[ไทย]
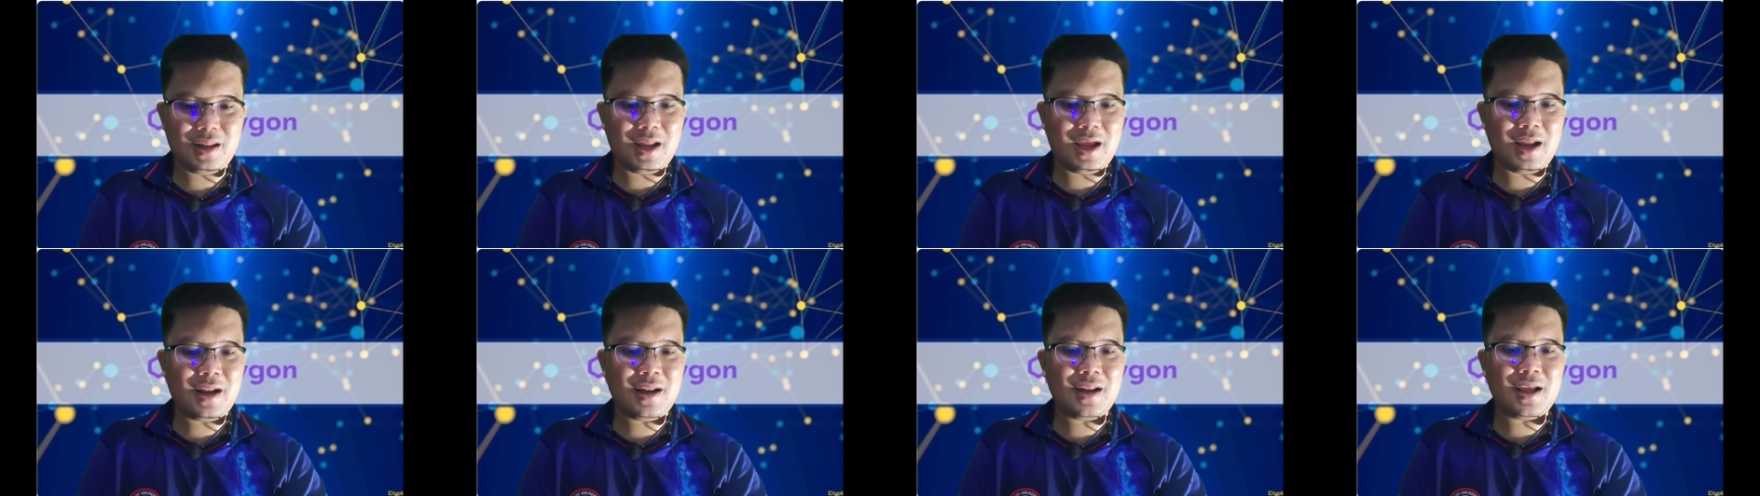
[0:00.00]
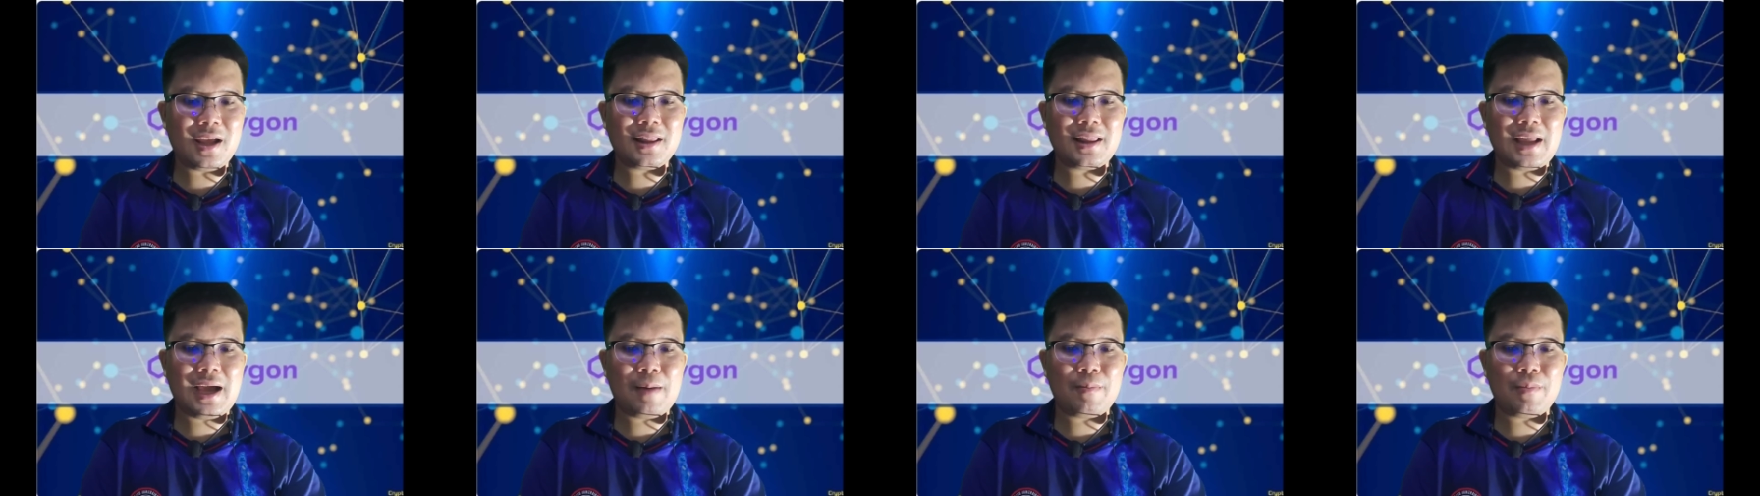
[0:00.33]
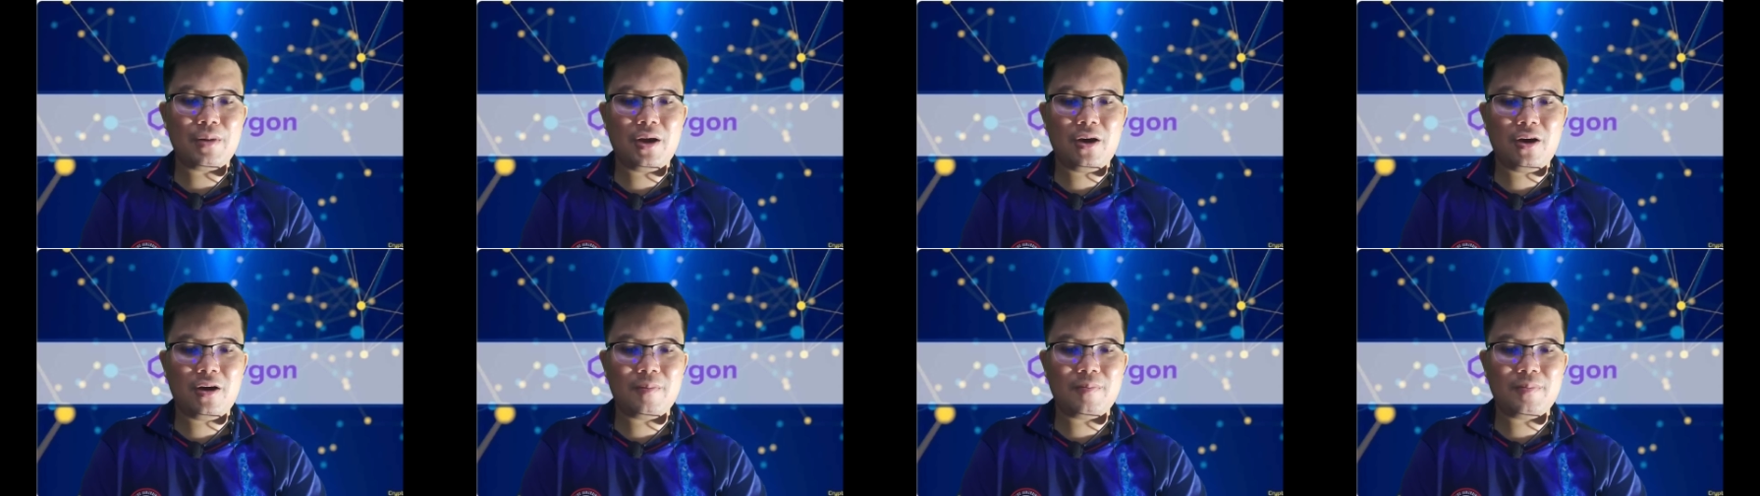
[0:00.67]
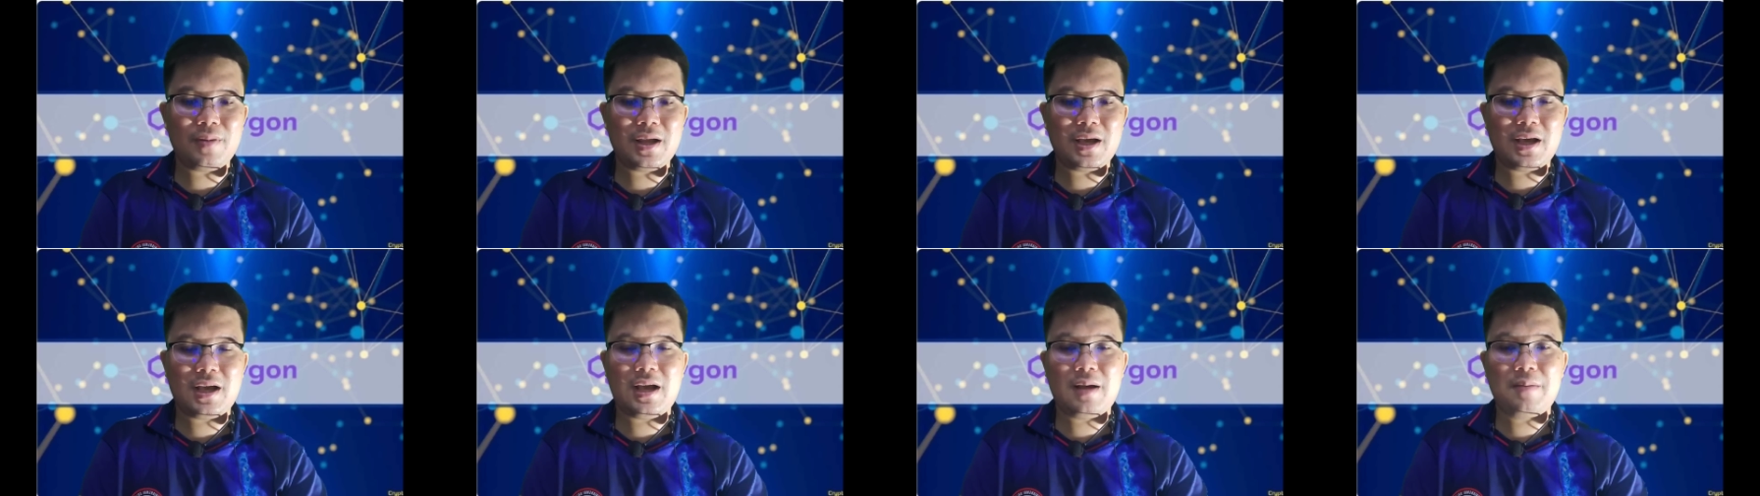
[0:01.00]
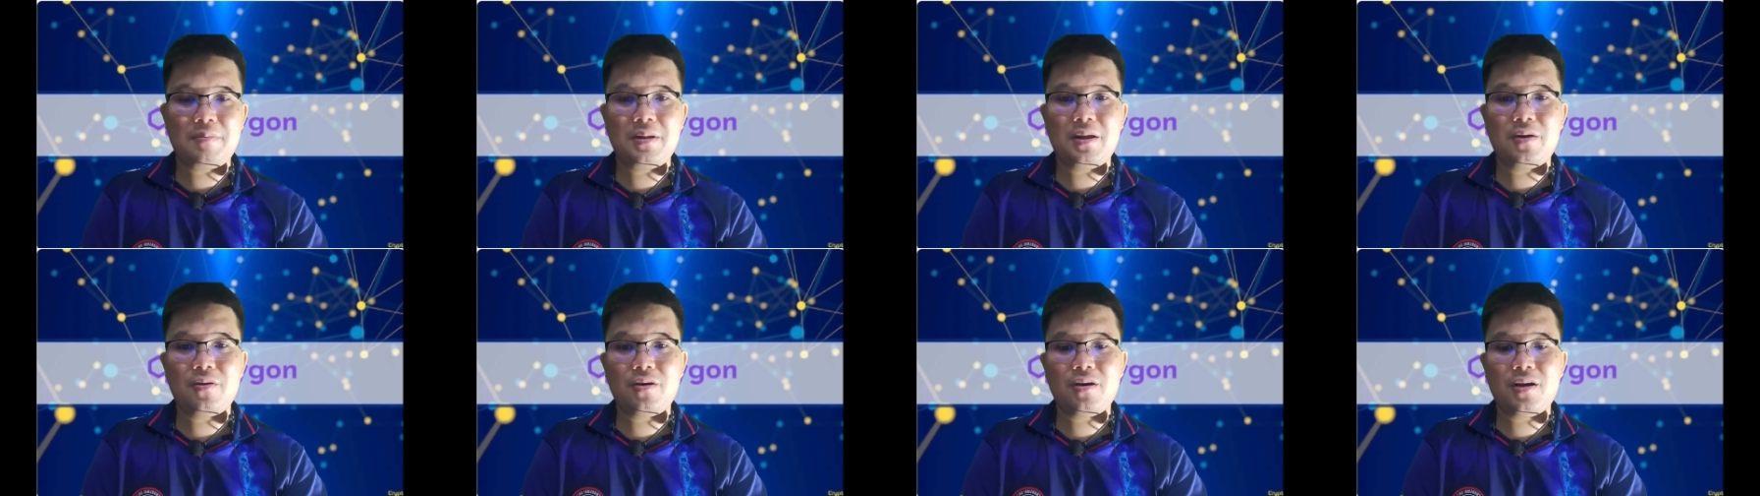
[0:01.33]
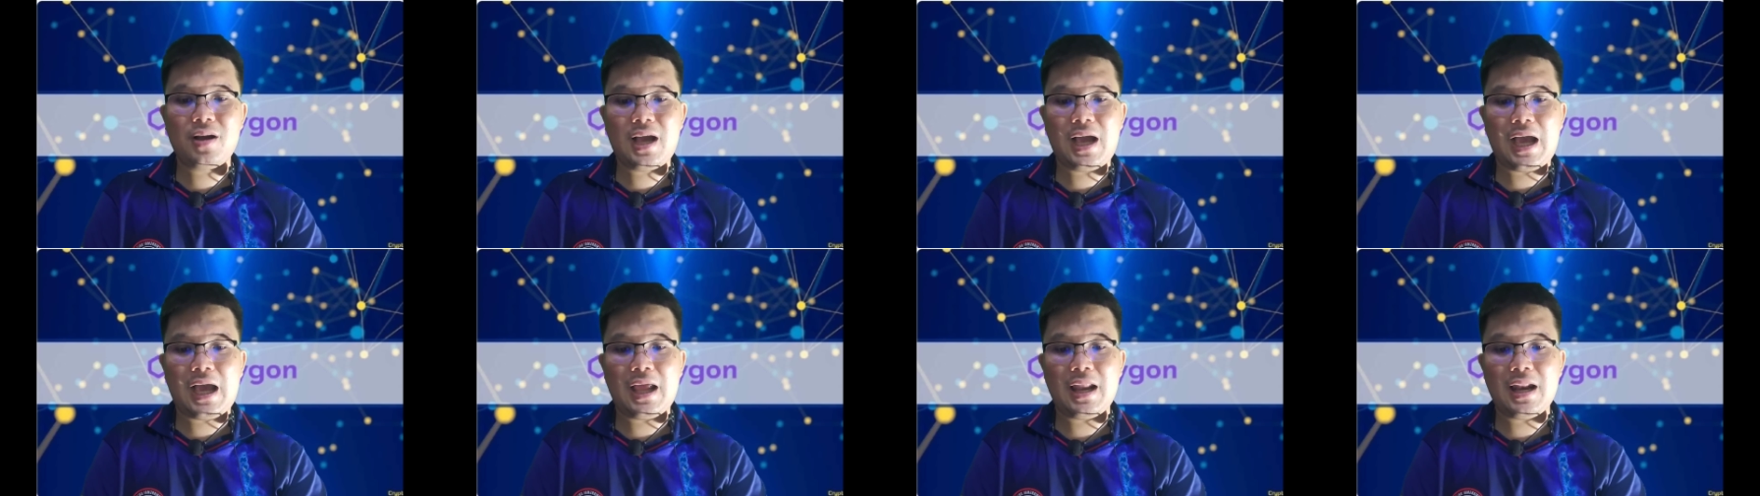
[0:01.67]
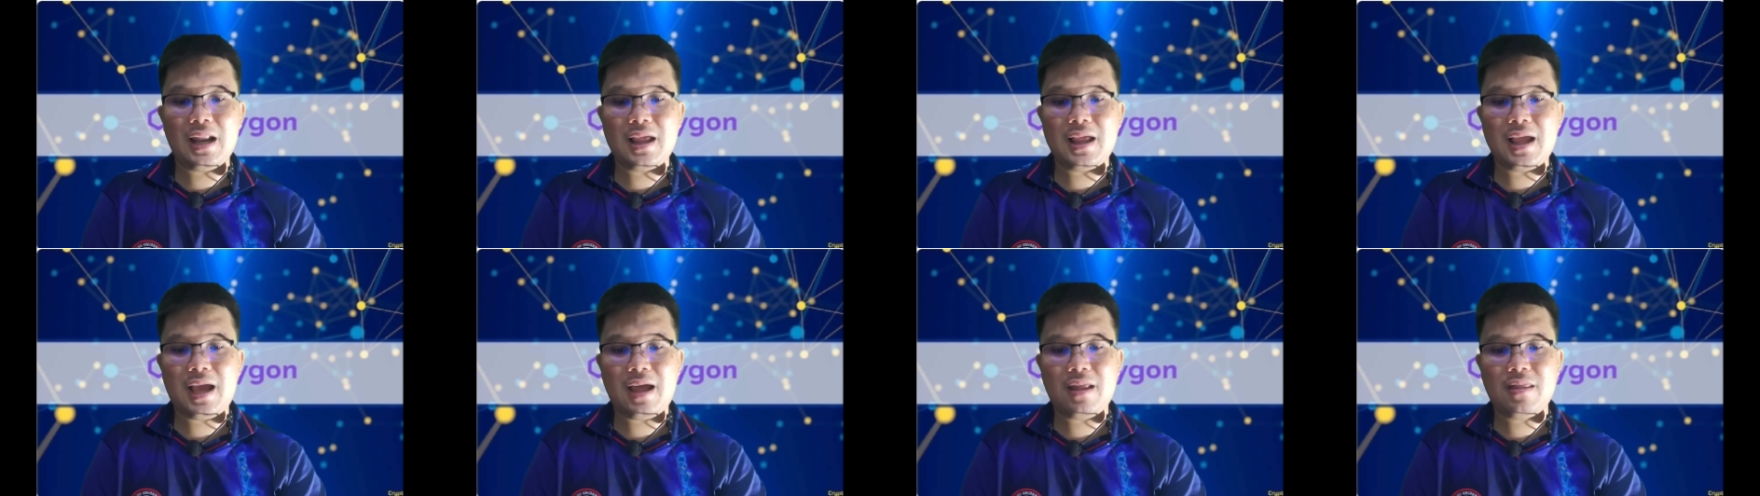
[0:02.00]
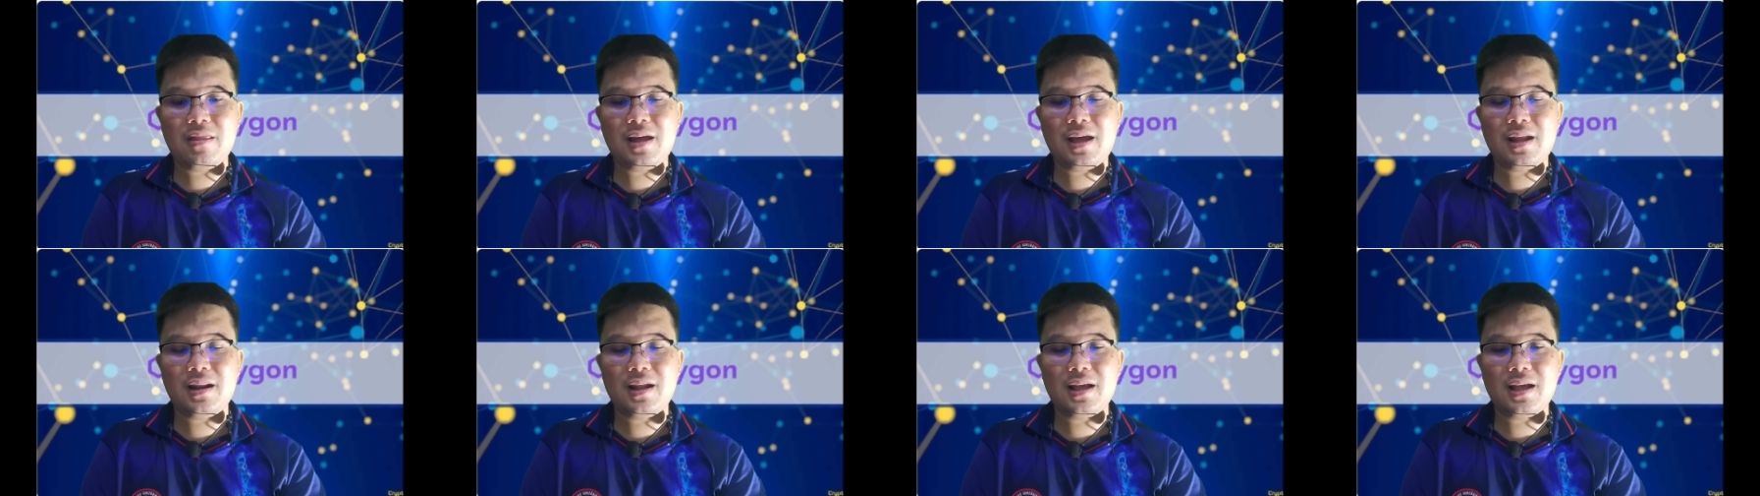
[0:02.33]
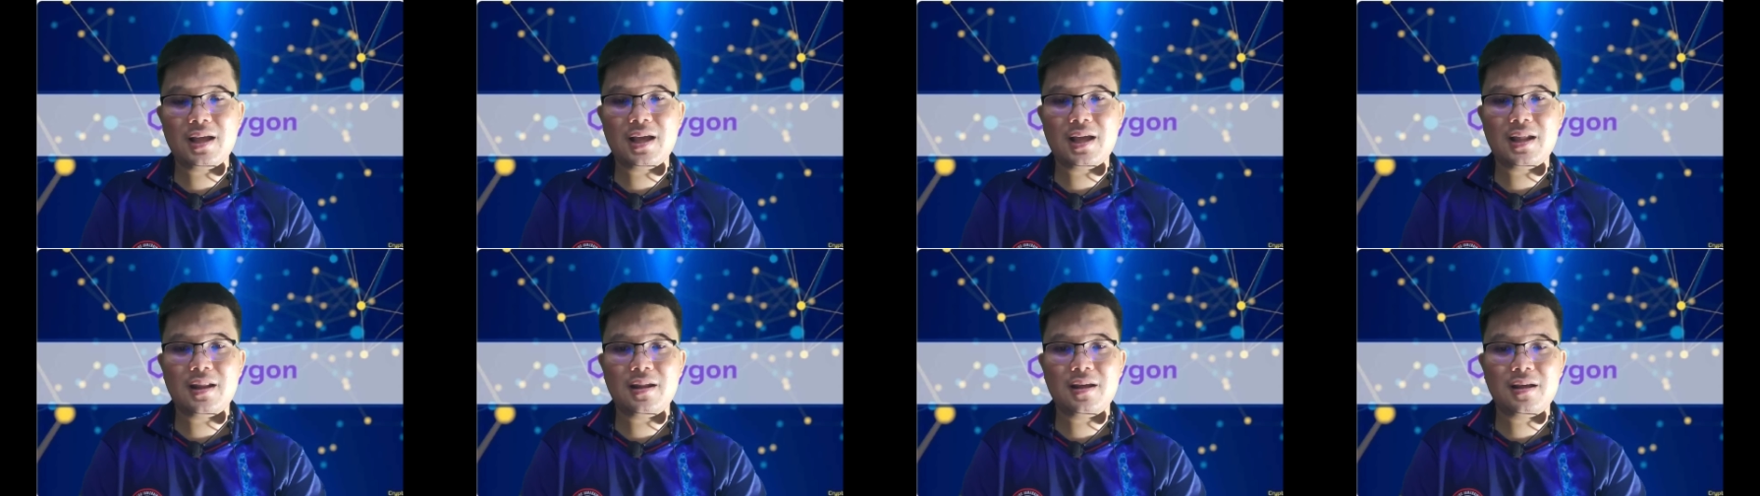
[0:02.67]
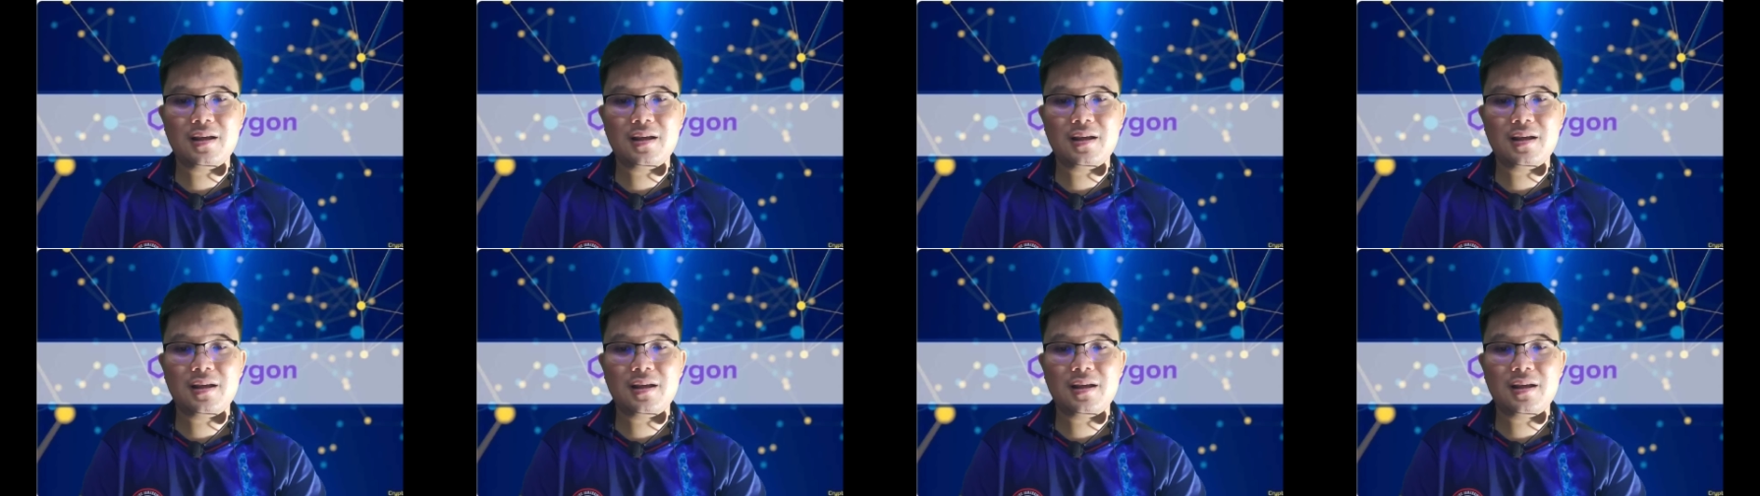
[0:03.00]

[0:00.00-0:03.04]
เล่นได้ตามรอบนะครับเราก็ขายระยะสั้นละกัน